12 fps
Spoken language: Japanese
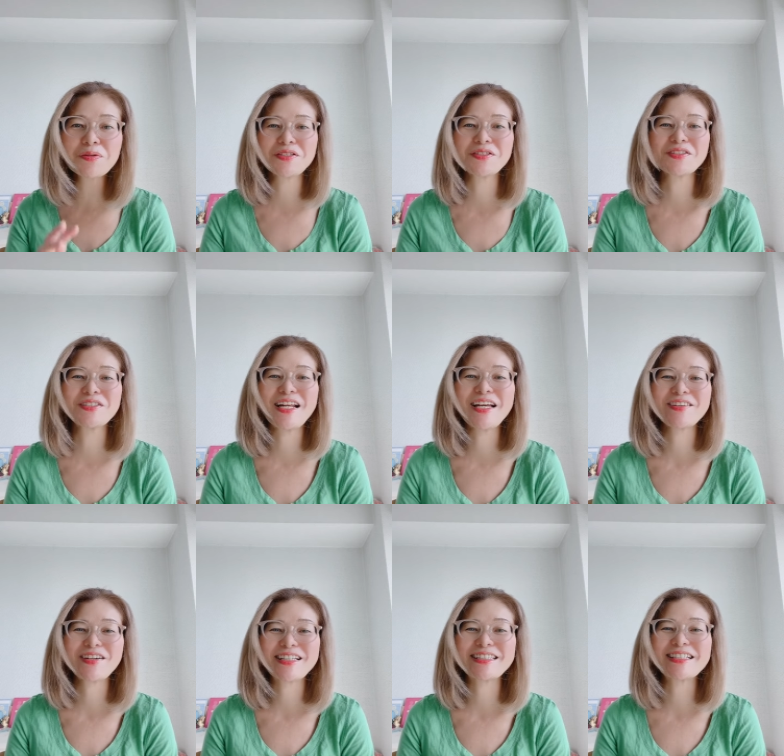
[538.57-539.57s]
すぐらい
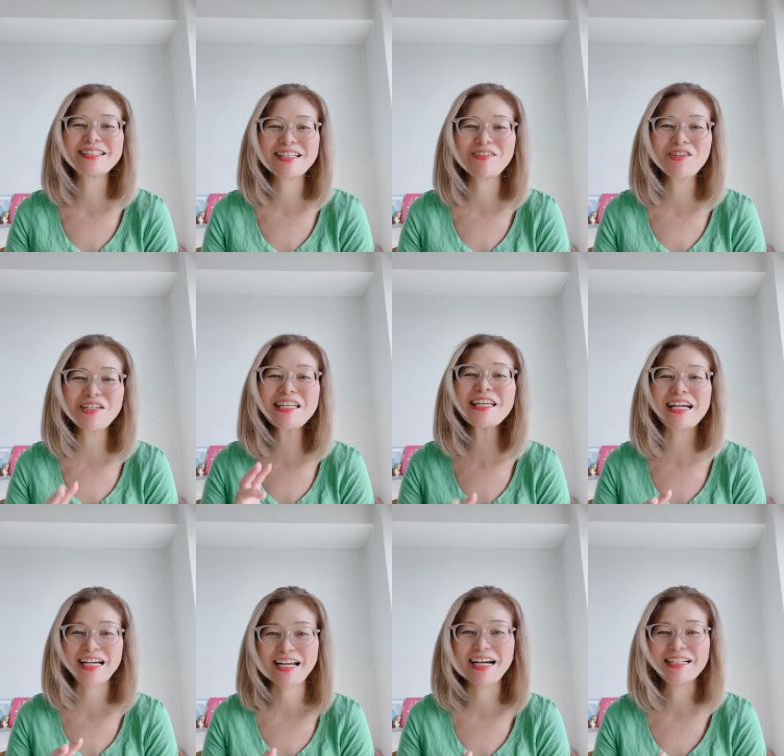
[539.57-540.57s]
の形で大きい
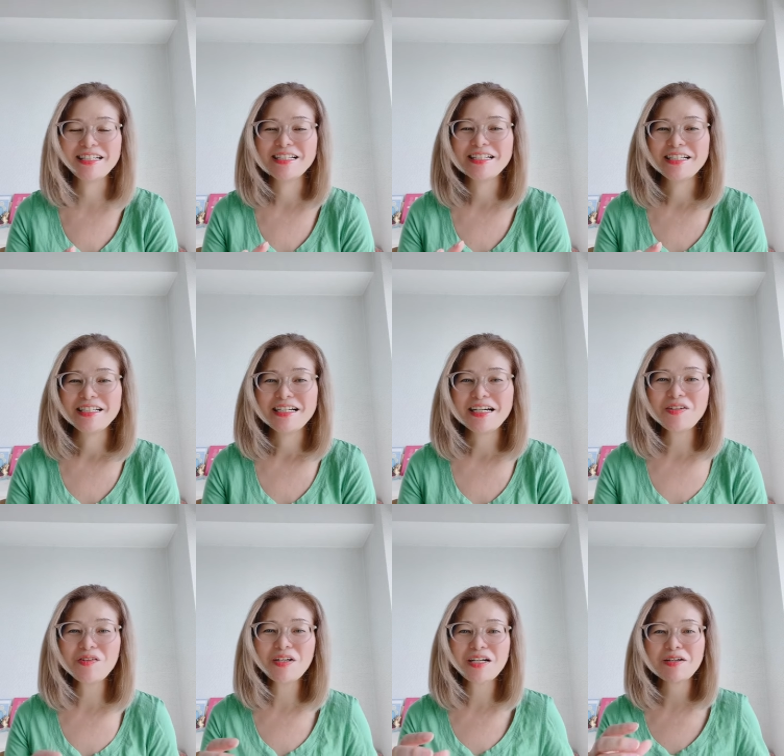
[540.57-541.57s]
から
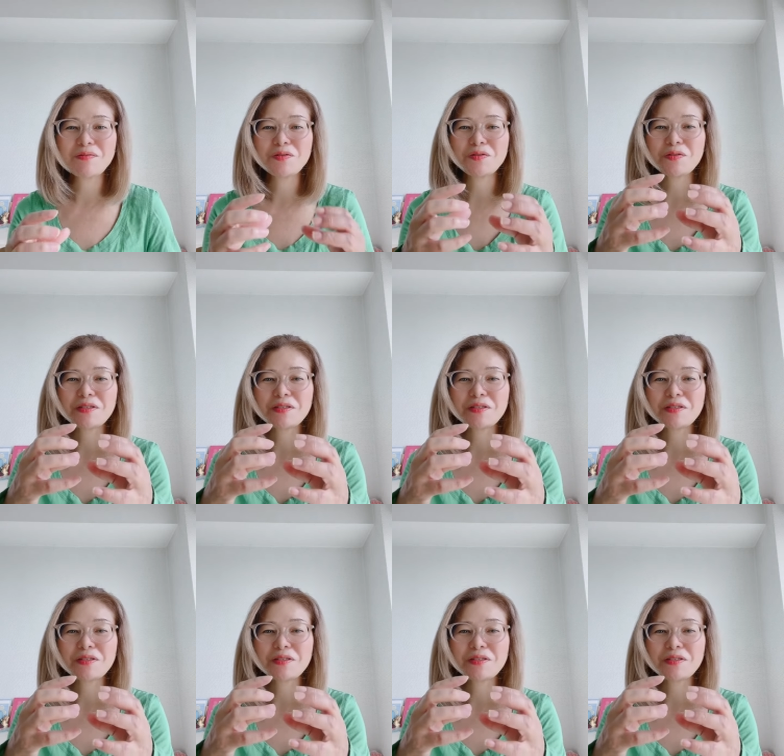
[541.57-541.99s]
アロハがもうほんと